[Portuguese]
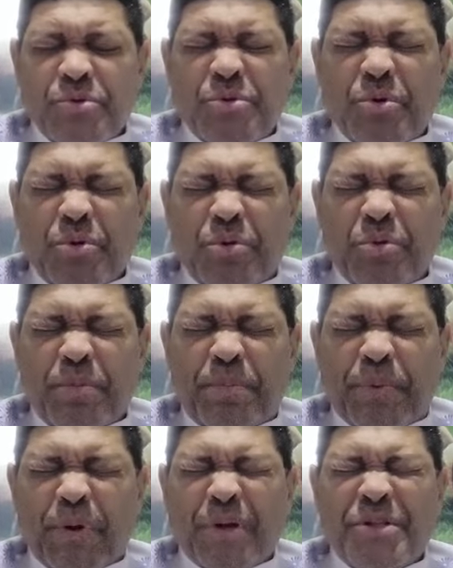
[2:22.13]
O Senhor tudo
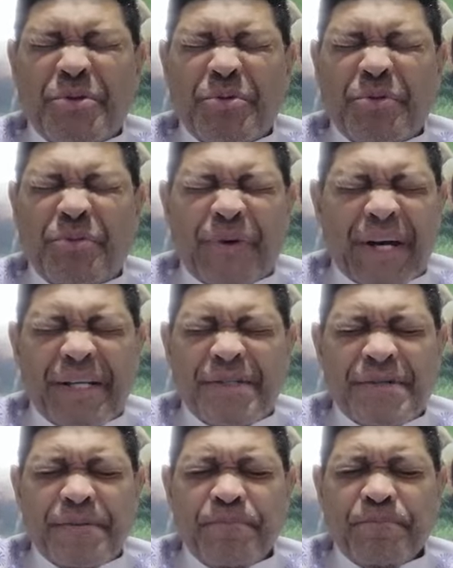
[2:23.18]
pode e tudo
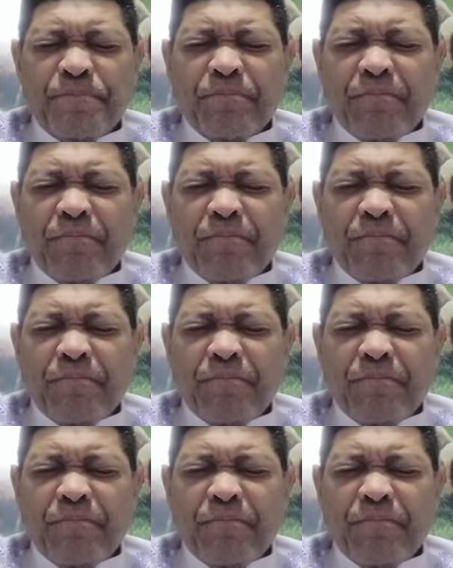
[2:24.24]
faz.